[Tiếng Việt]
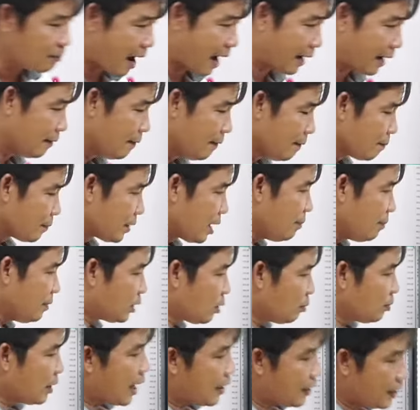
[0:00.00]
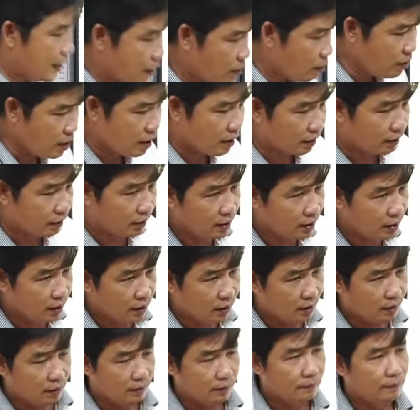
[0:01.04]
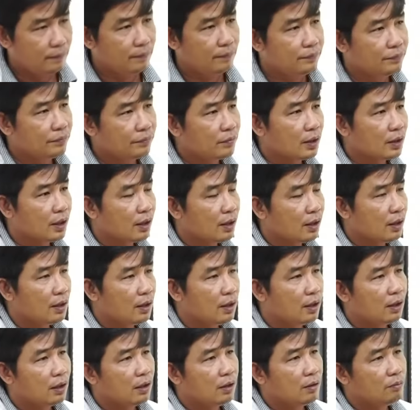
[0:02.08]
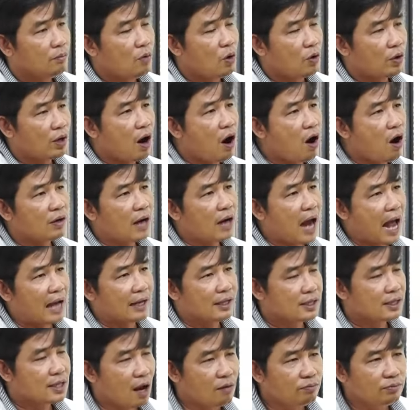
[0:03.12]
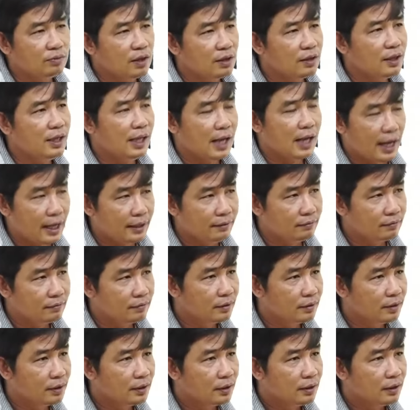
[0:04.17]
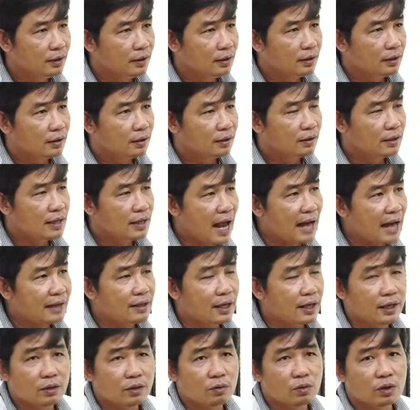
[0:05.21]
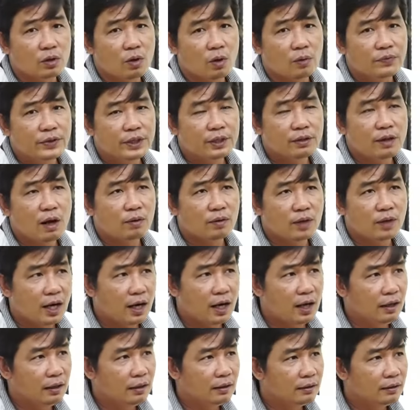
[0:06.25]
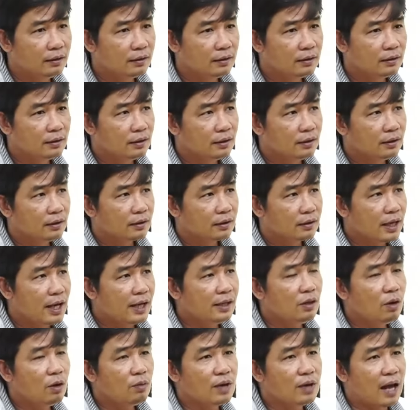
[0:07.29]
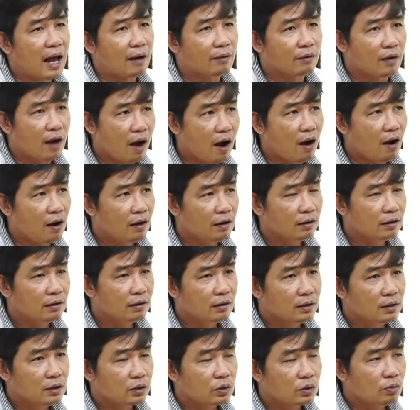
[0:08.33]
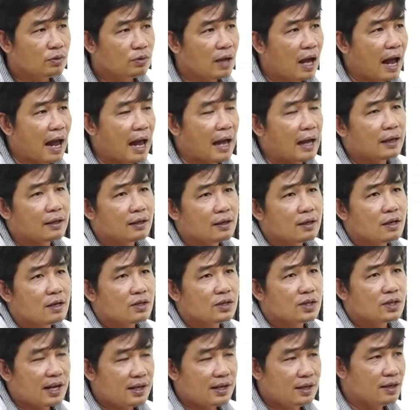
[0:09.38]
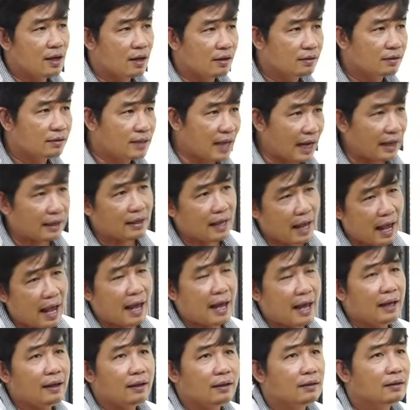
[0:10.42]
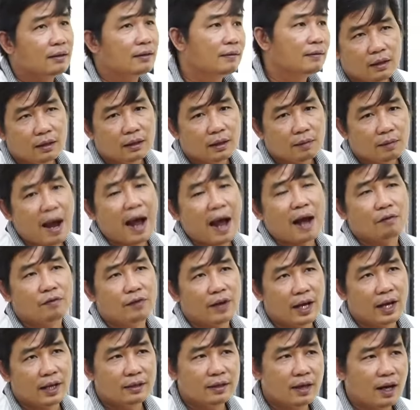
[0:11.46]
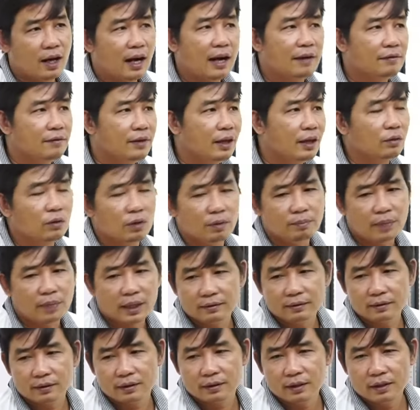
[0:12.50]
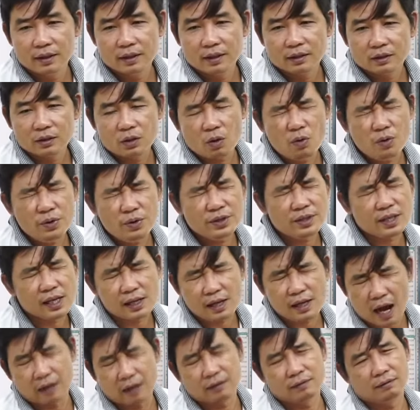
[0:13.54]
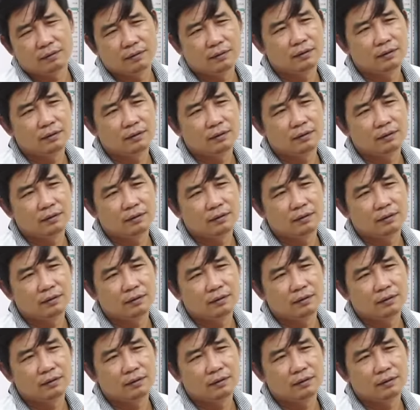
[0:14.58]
bằng nhưng mà chúng ta hiểu được một con đại sóng nó đi lên giá trị của cổ phiếu đầu cơ đến lúc nào đó chúng ta xây dựng chặt chẽ cái bảo vệ NAV của mình tôi chỉ cần